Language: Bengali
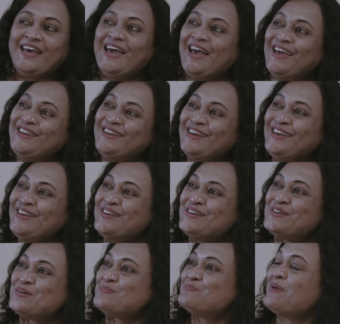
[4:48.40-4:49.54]
হ্যাঁ রে
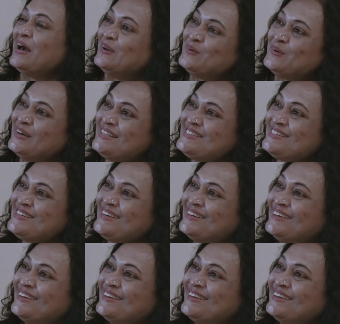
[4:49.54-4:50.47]
ভালো হয়েছে